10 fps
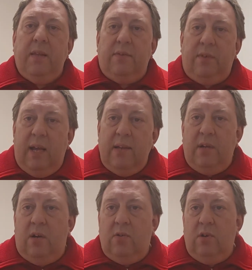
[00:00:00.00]
Das
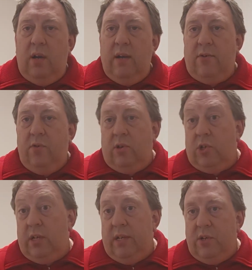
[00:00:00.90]
gleiche auch noch an der
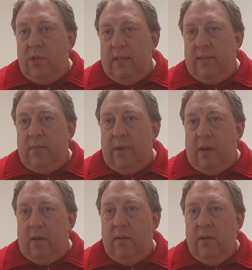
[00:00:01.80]
türkisch-griechischen Grenze
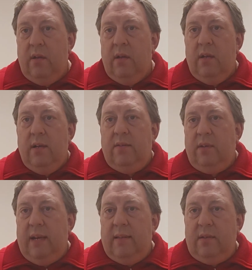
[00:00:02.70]
machen.
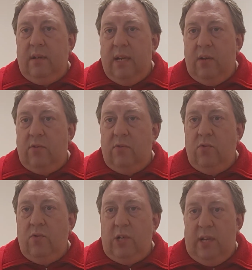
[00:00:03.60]
Diese Grenze genauso
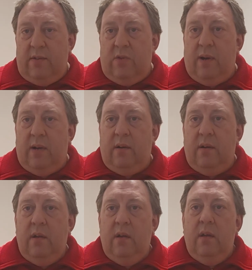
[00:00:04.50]
undurchlässig machen.
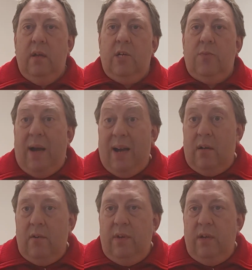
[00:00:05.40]

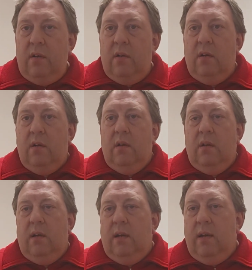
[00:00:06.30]
Sparen wir
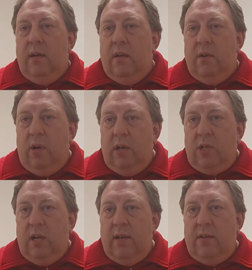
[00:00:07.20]
in
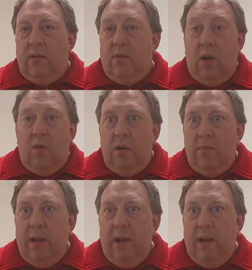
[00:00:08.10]
Deutschland und auch in